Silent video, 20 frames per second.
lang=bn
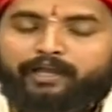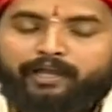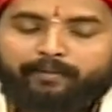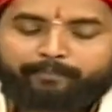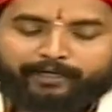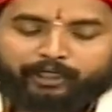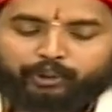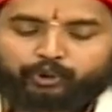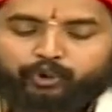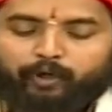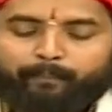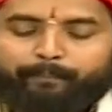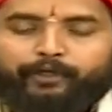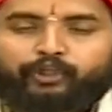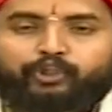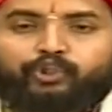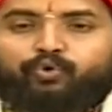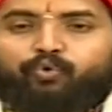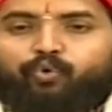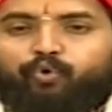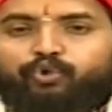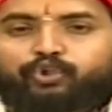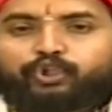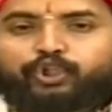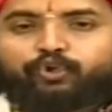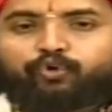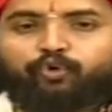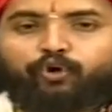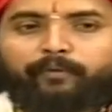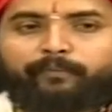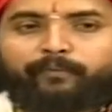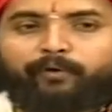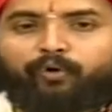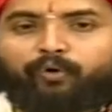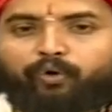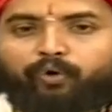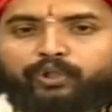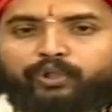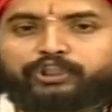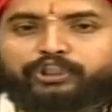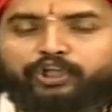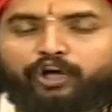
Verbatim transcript: মানে সব কিছু করছি করব হচ্ছে